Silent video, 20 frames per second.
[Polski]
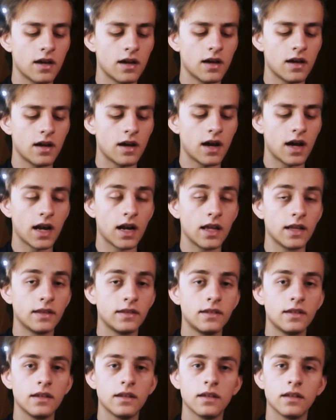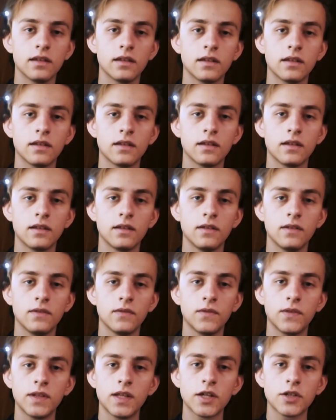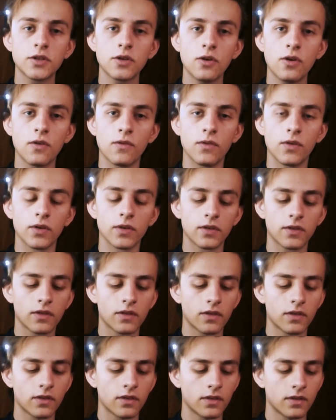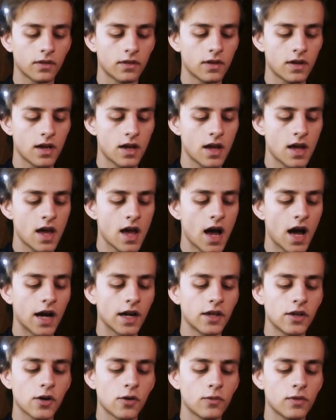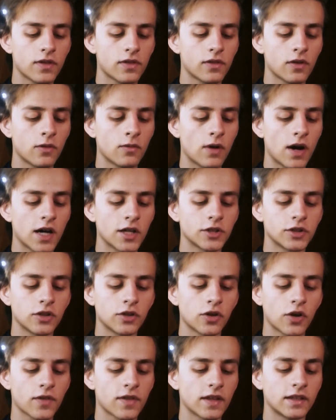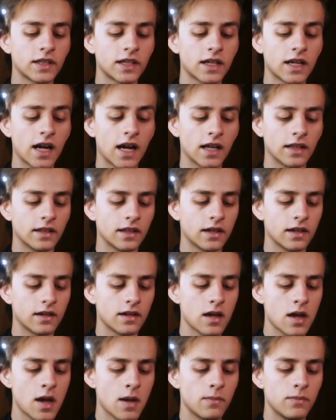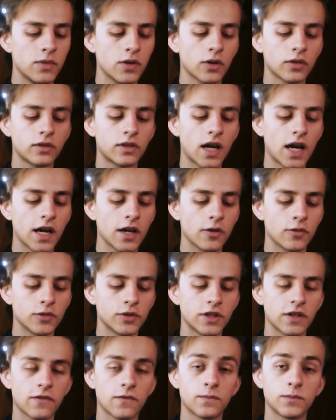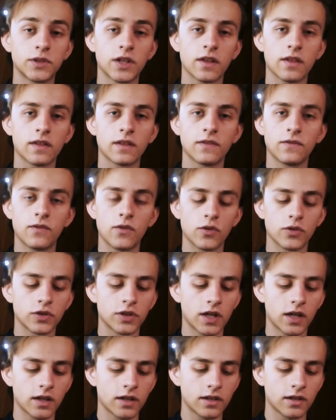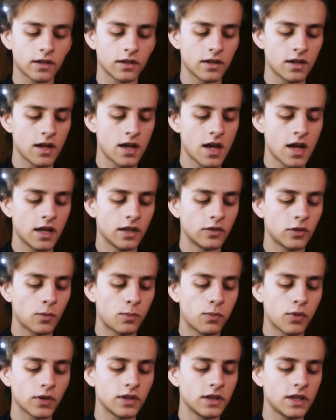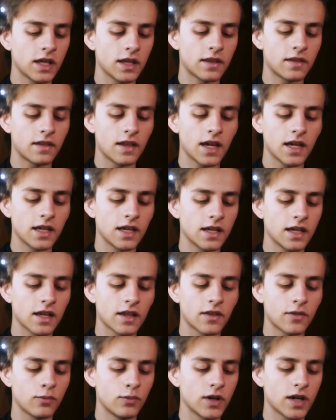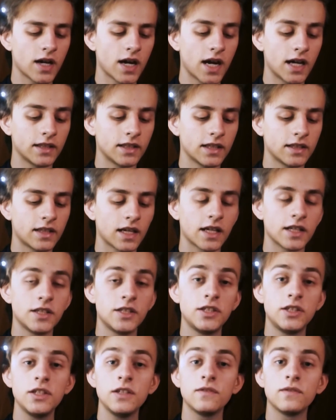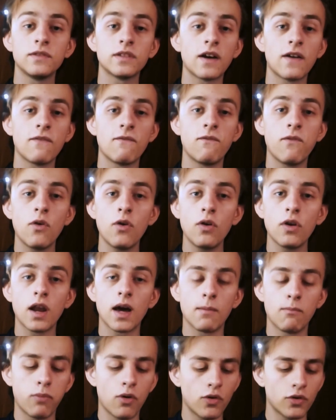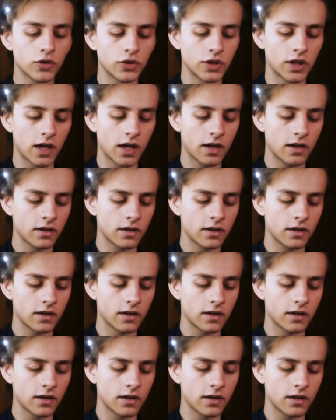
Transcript: ale Ty wydasz owoc. Anioły są aż rozedrgane, miotają się w przestworzach. To podniecenie niesłychane, ta dziwna wola Boża.